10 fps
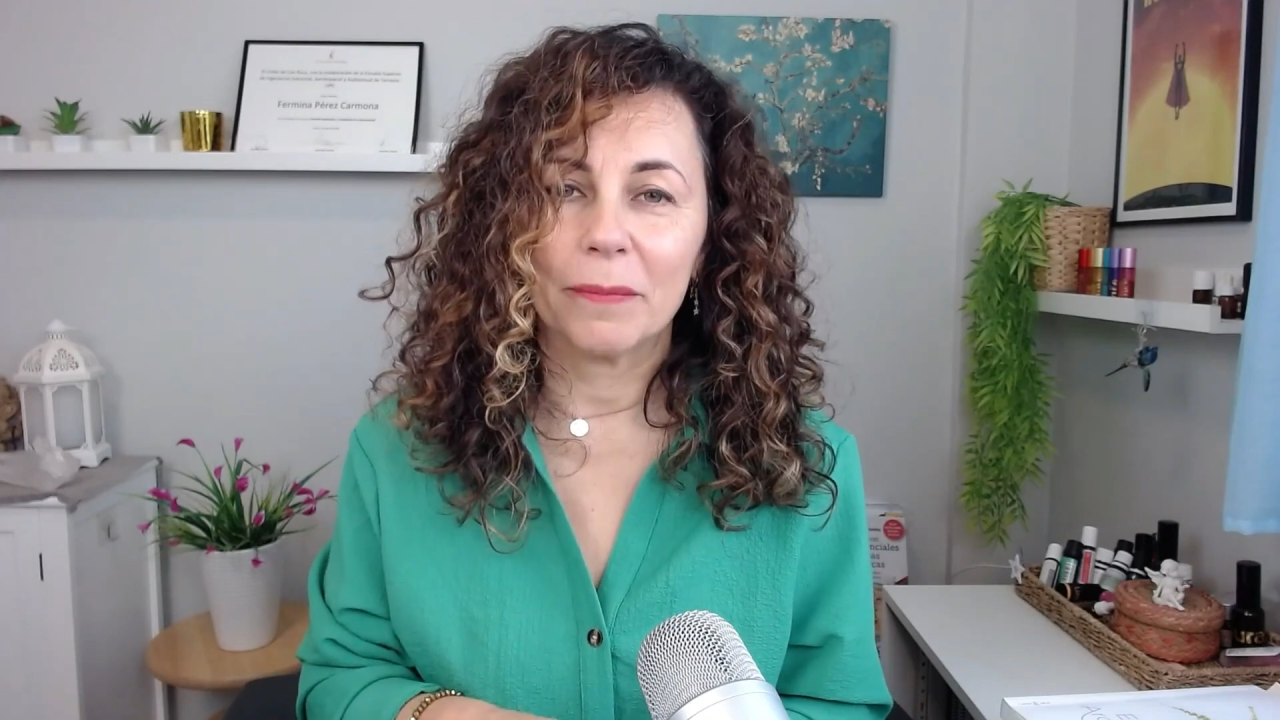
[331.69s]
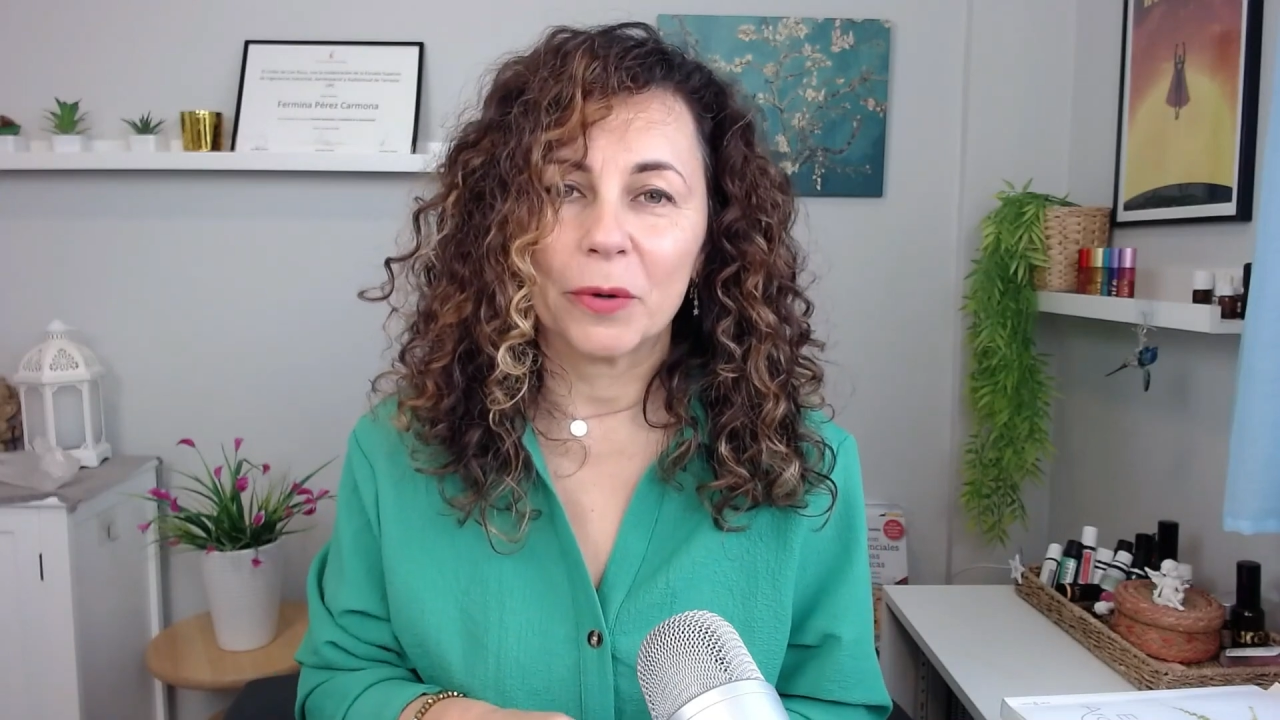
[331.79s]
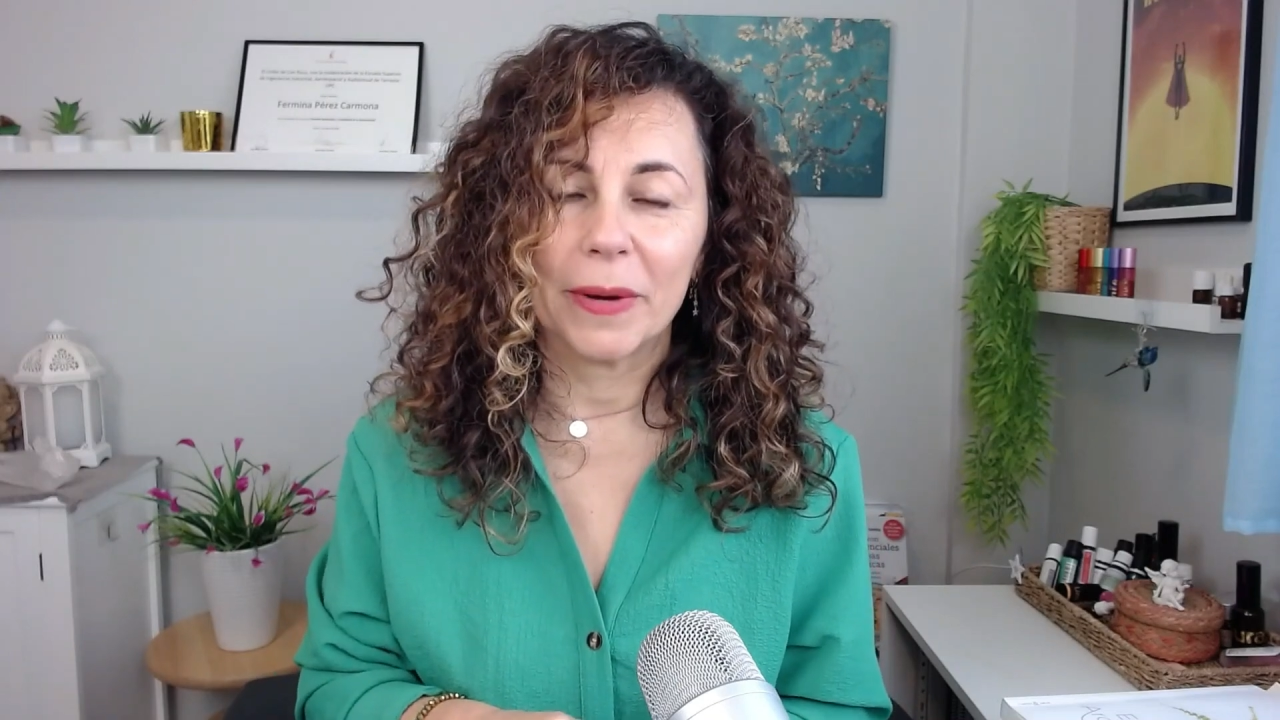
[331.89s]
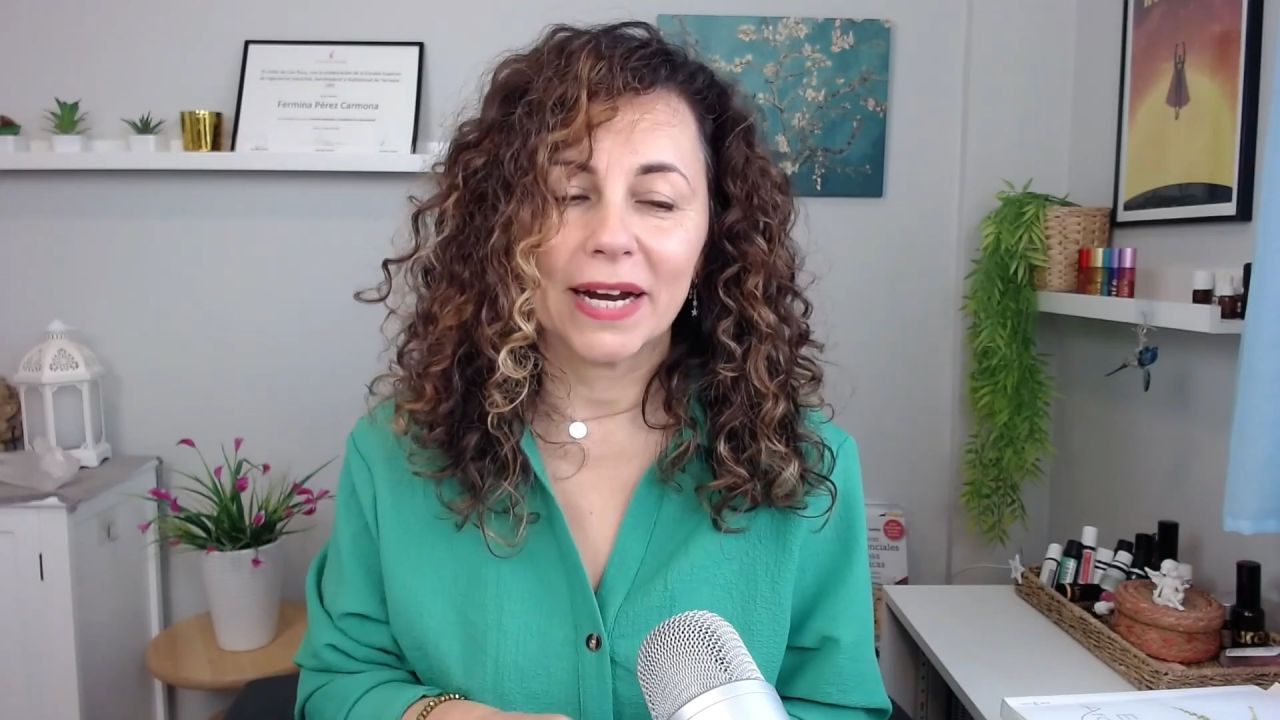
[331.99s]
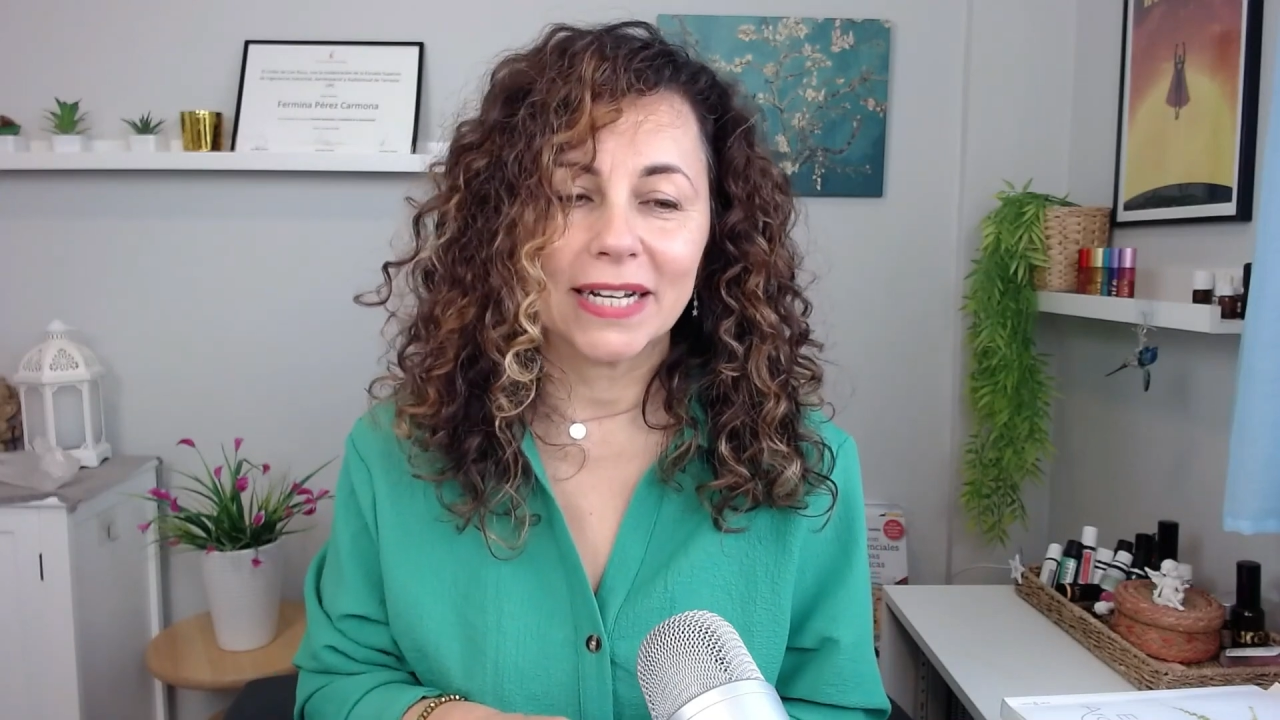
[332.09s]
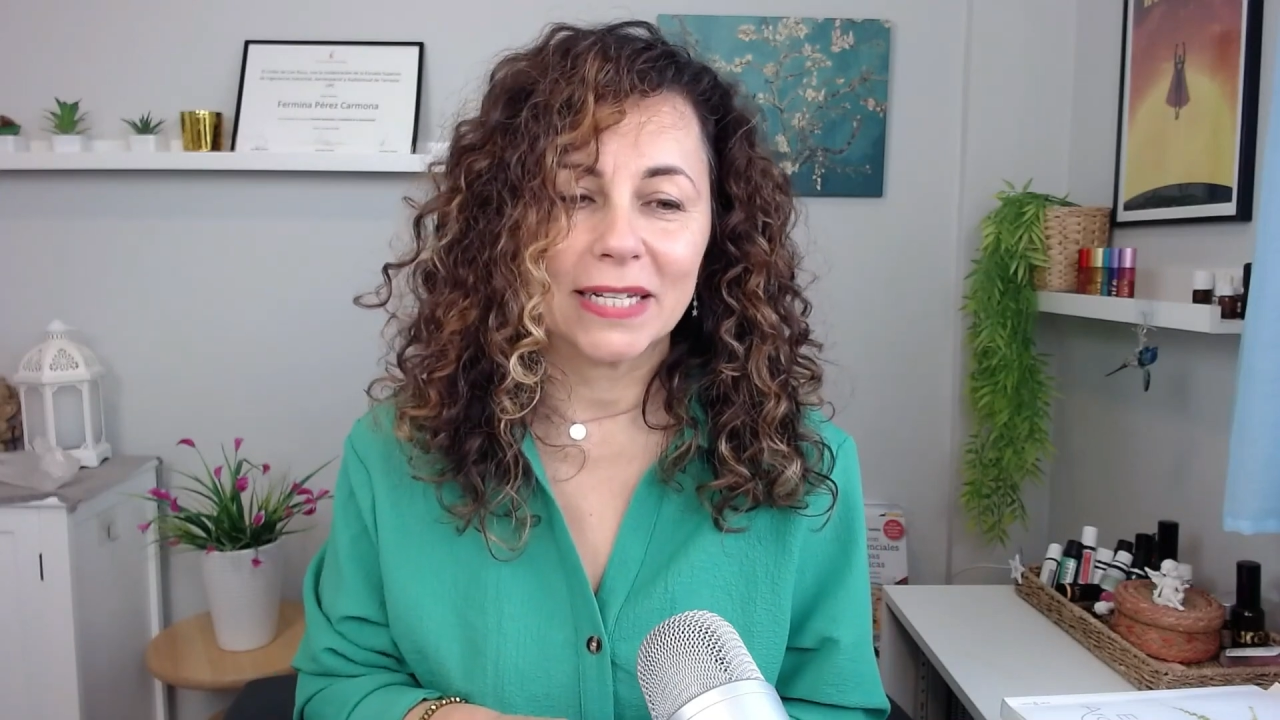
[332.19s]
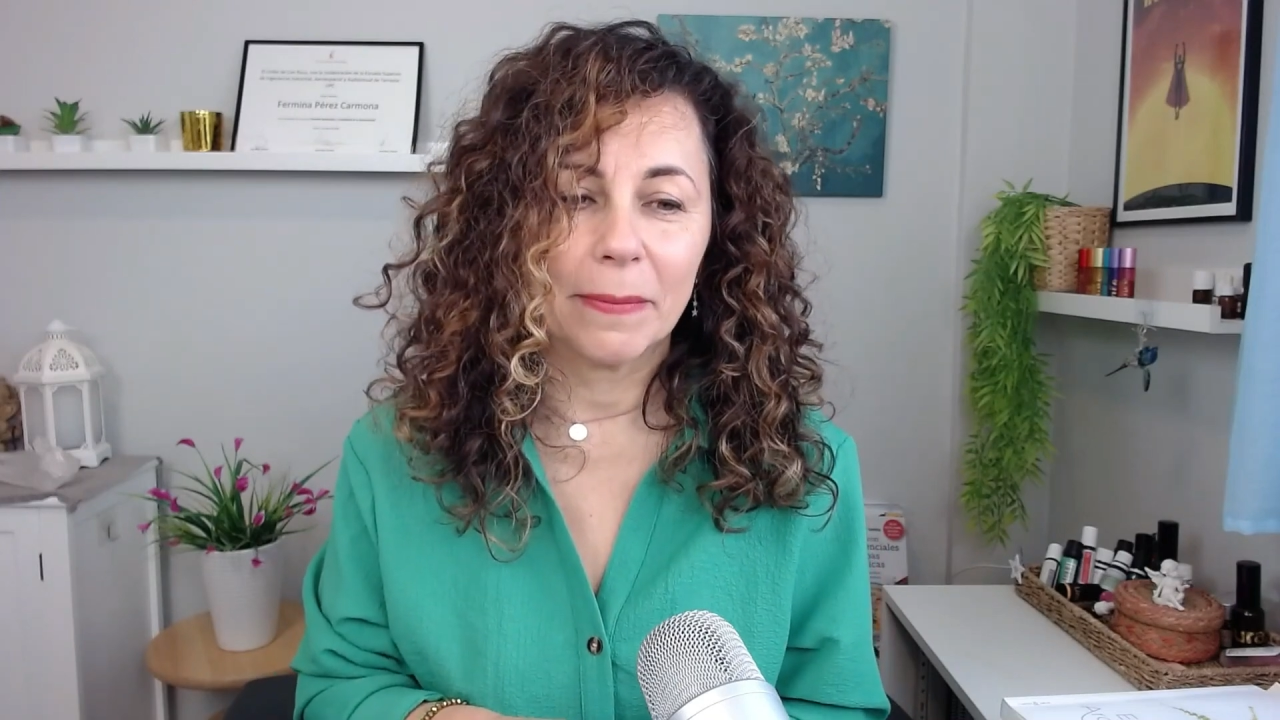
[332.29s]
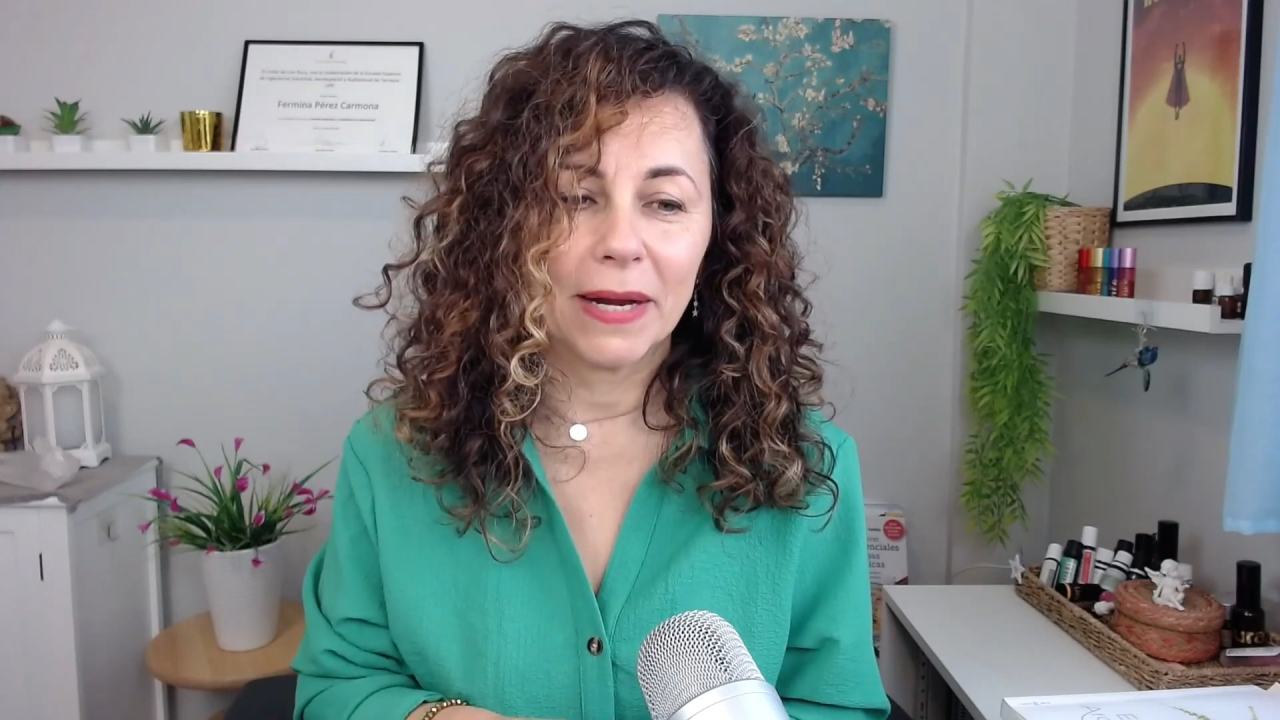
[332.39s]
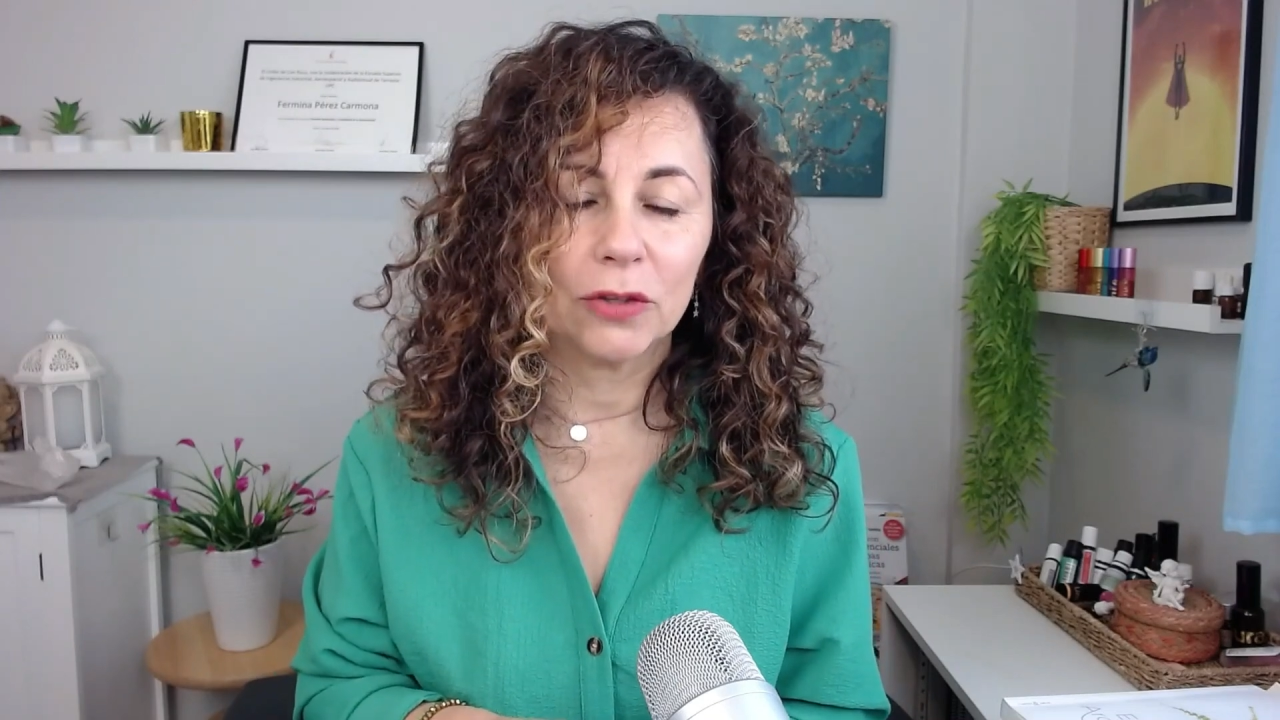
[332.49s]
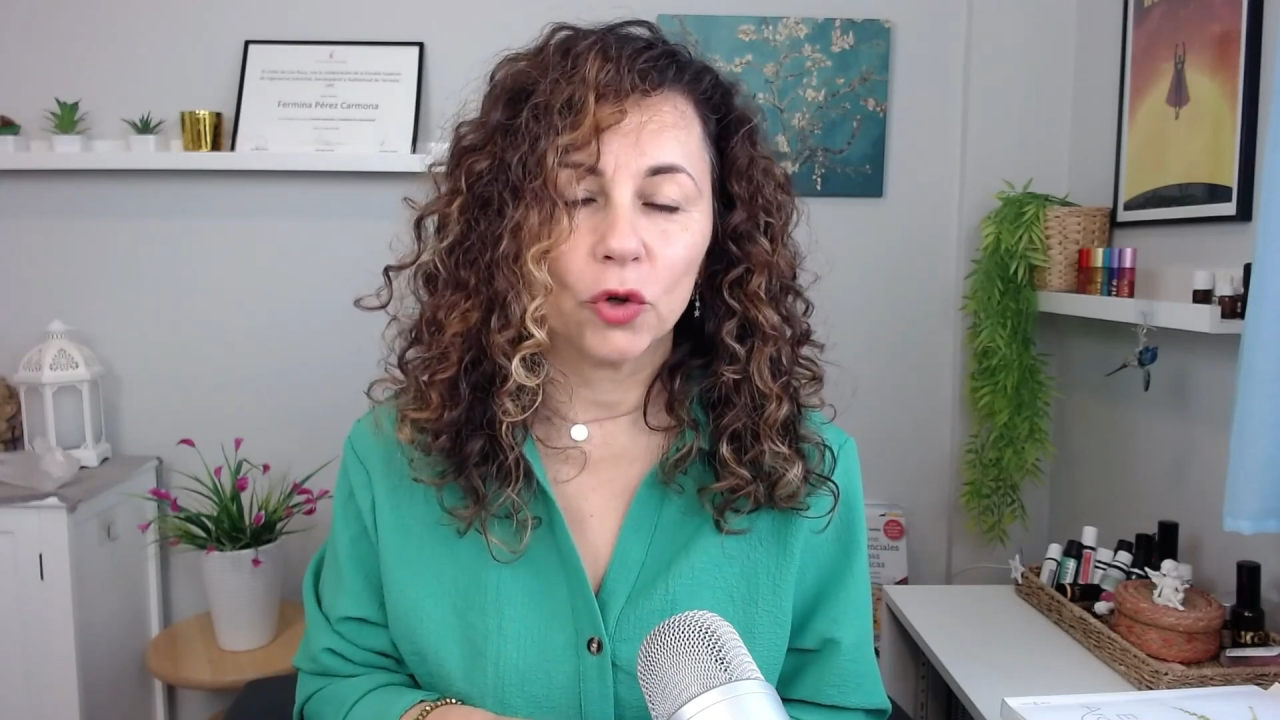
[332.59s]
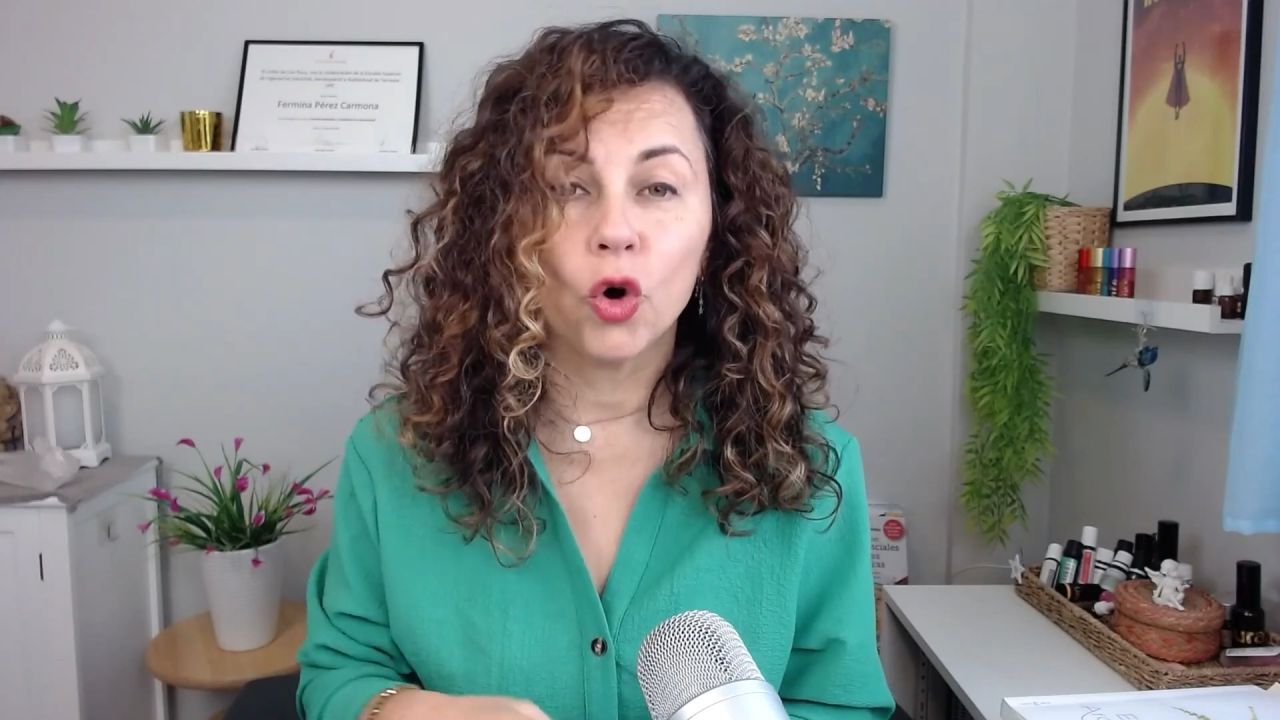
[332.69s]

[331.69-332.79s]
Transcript: probaran ese plato.